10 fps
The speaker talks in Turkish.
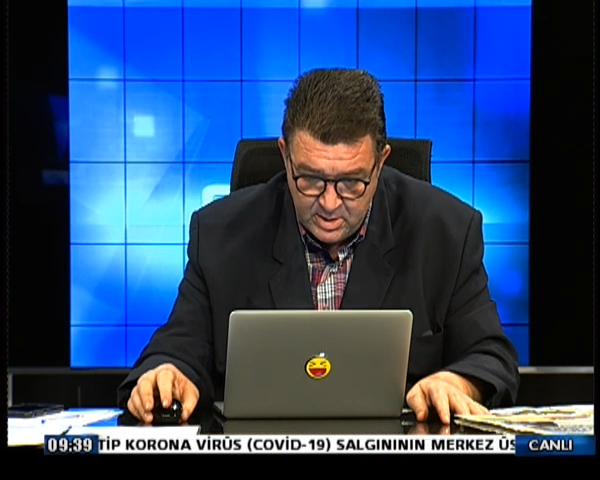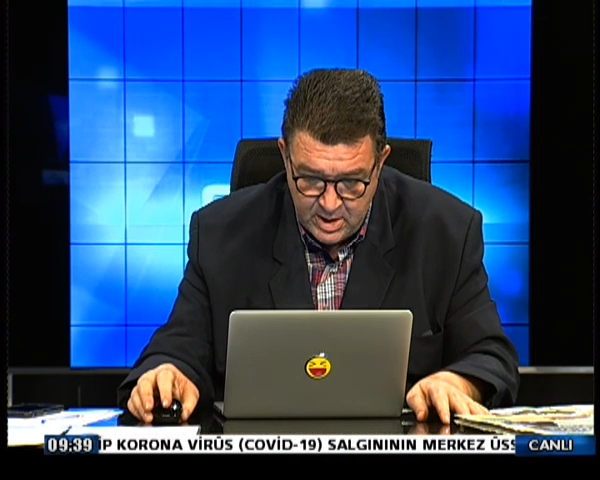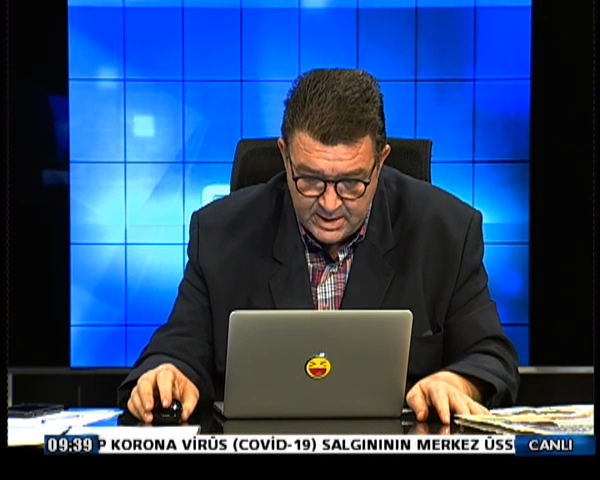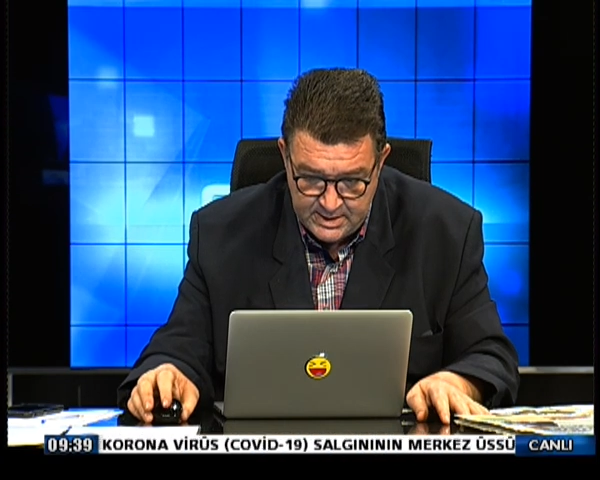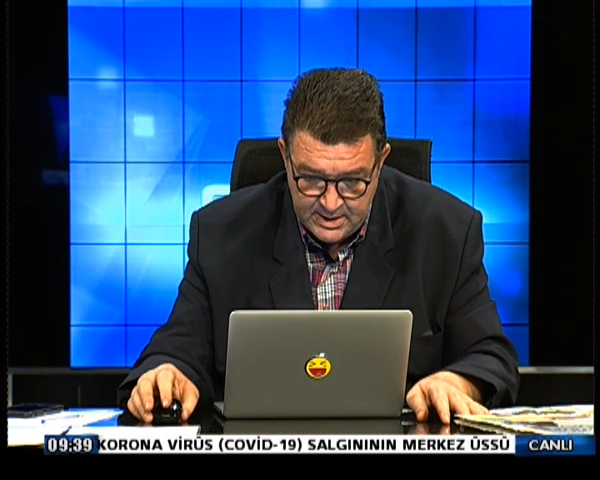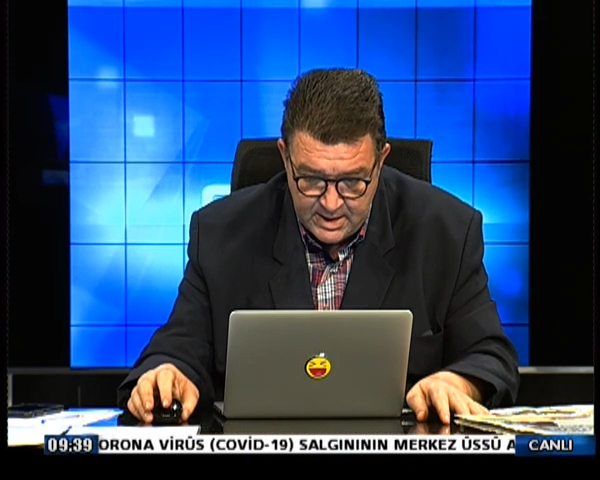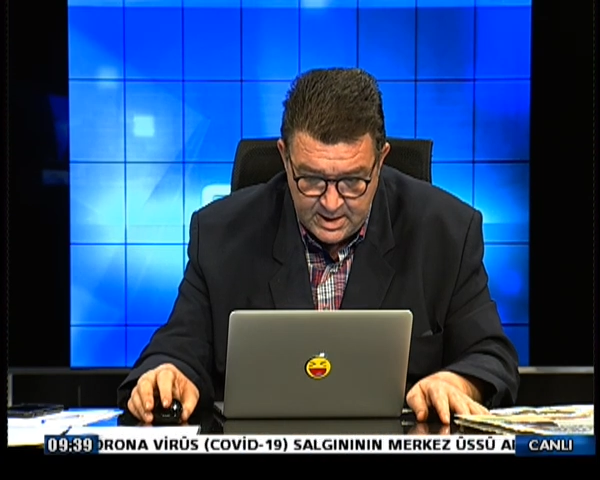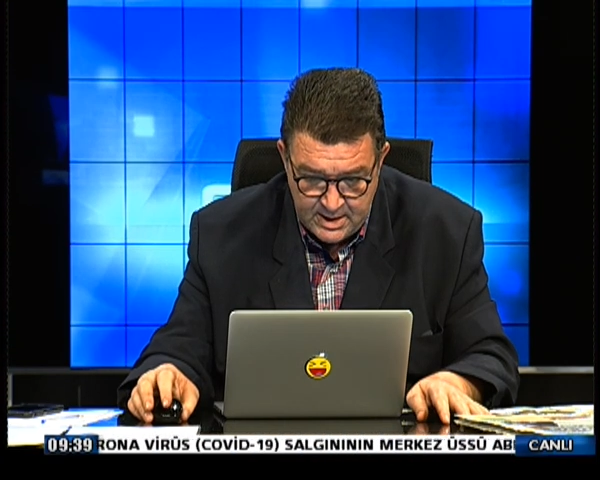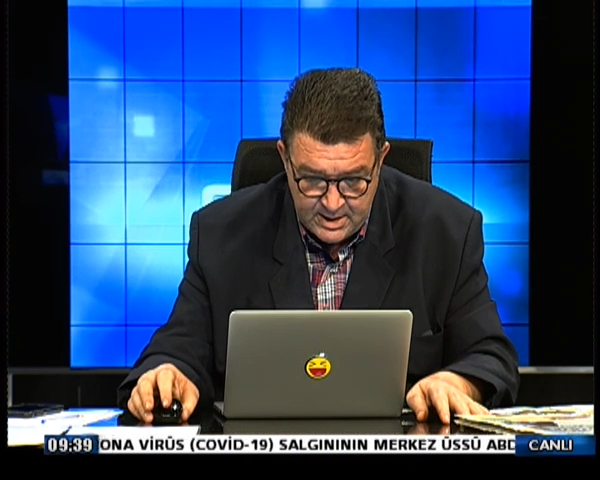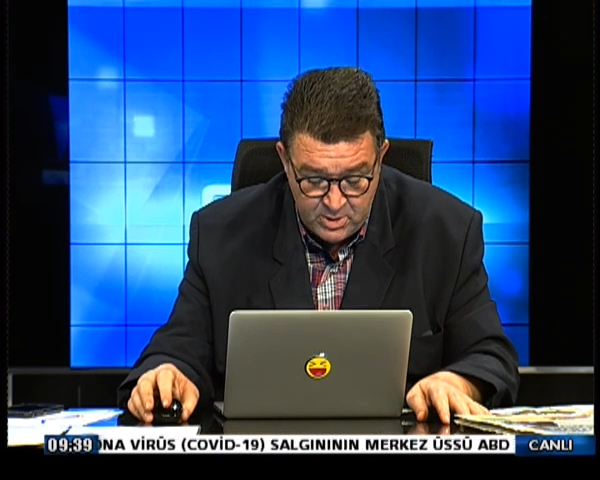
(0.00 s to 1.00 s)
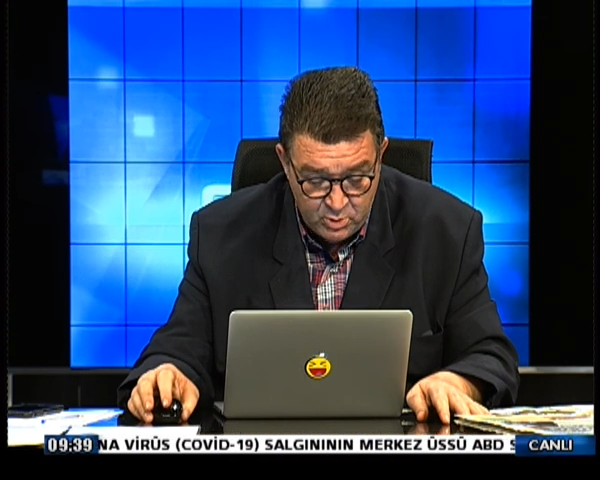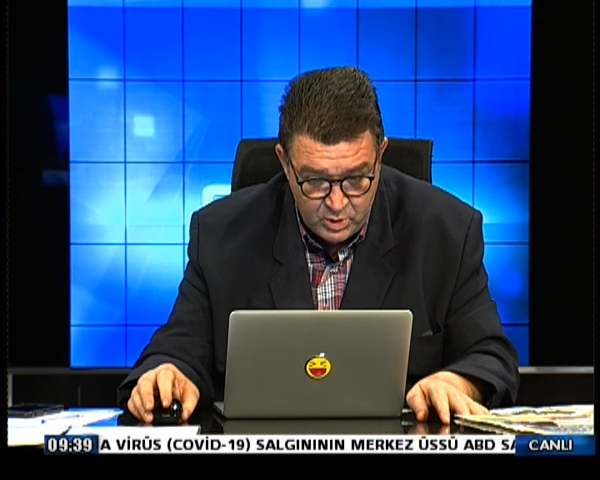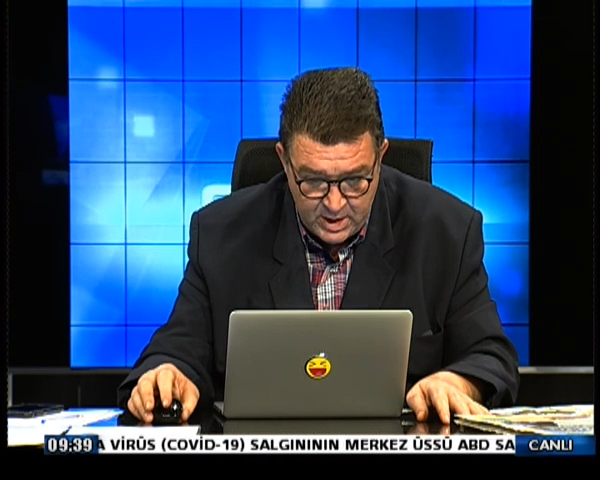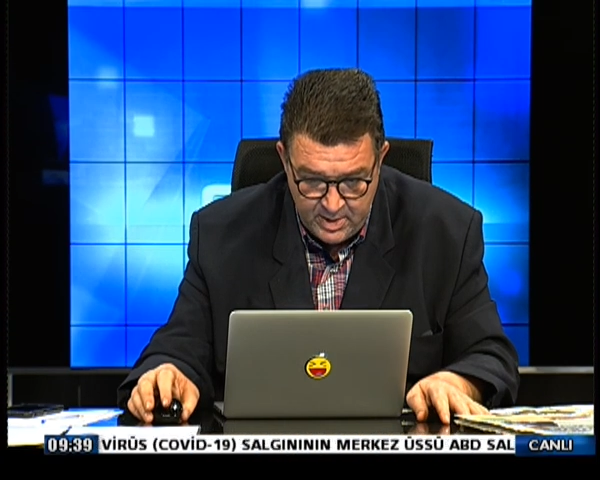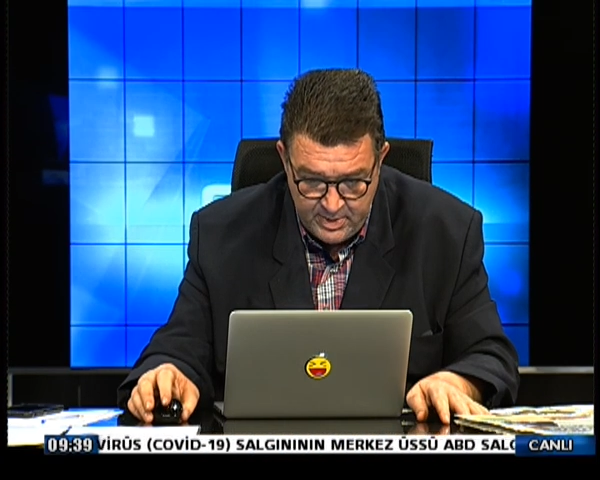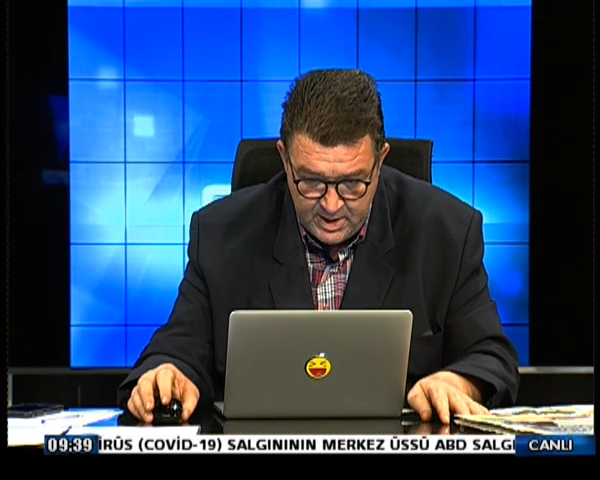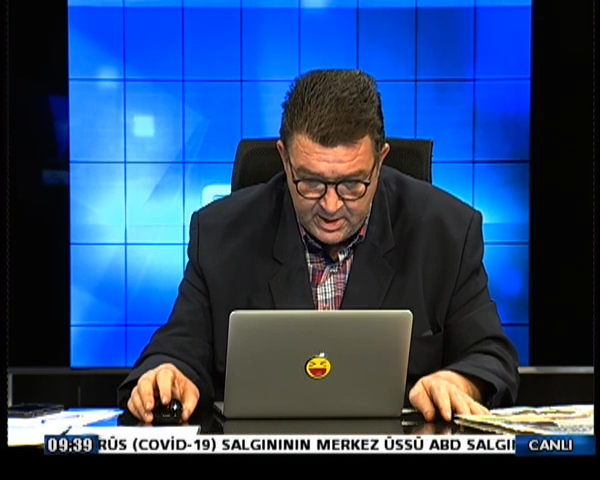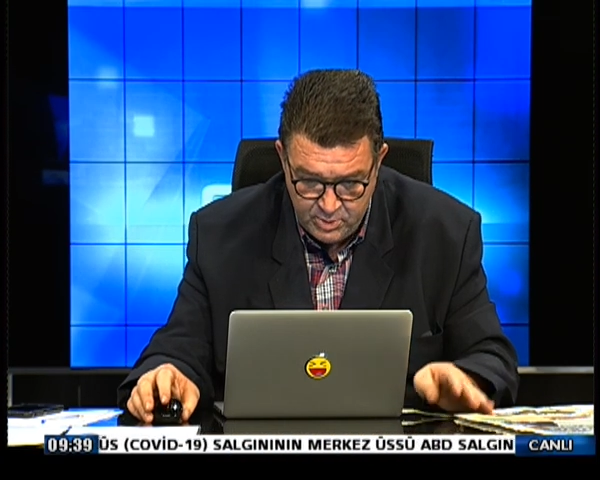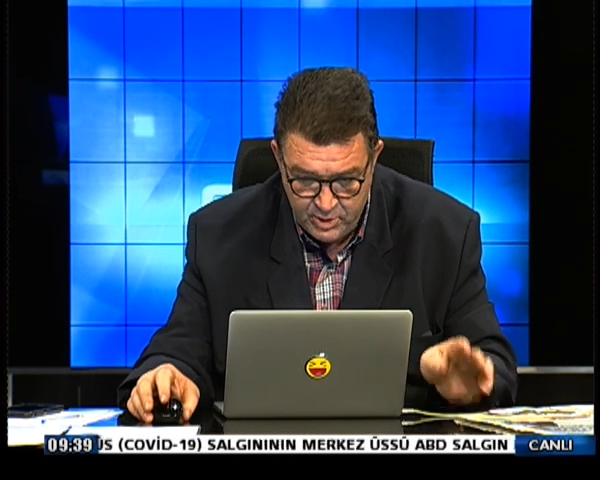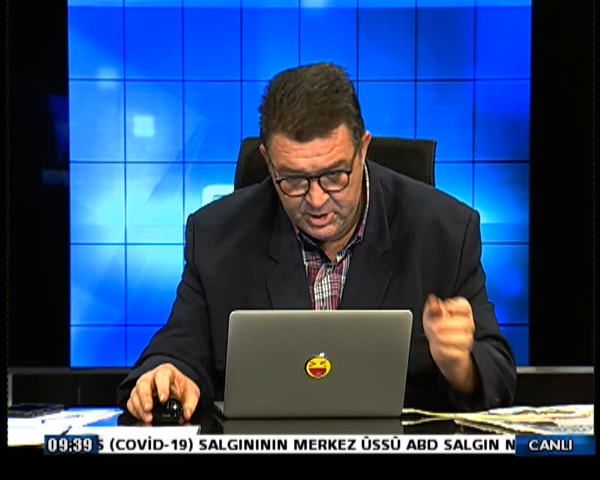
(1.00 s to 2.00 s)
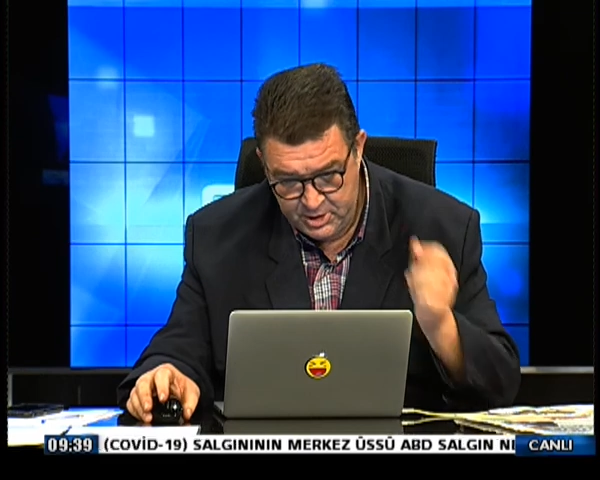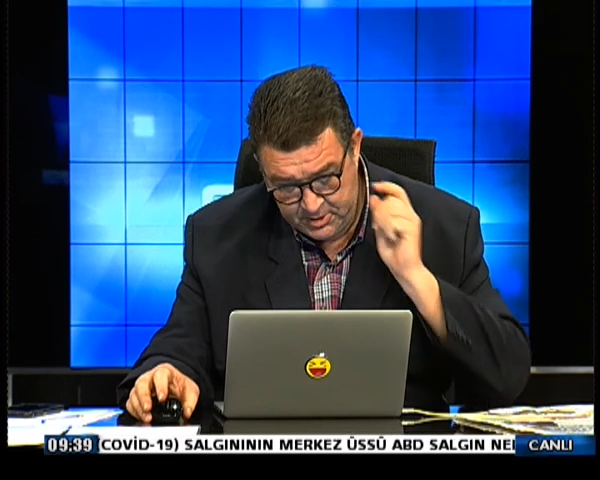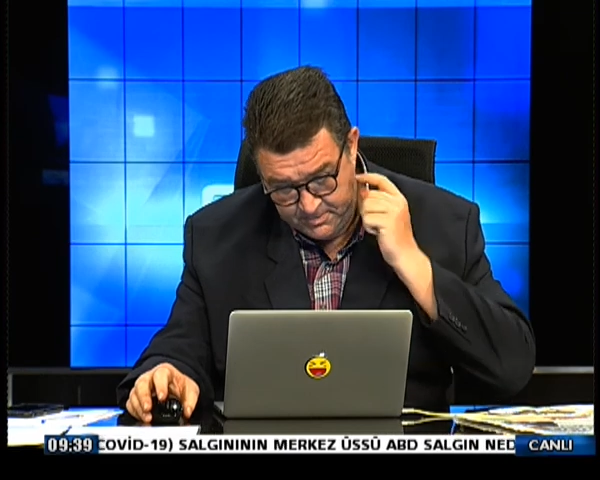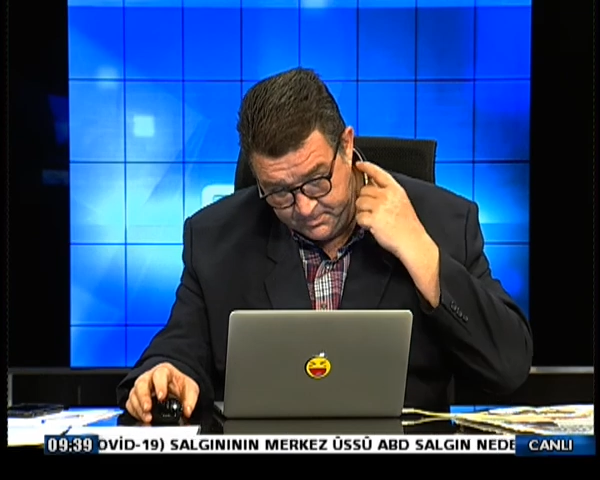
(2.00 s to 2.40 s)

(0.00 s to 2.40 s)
Hazirana kadar uzayabilir bu iş.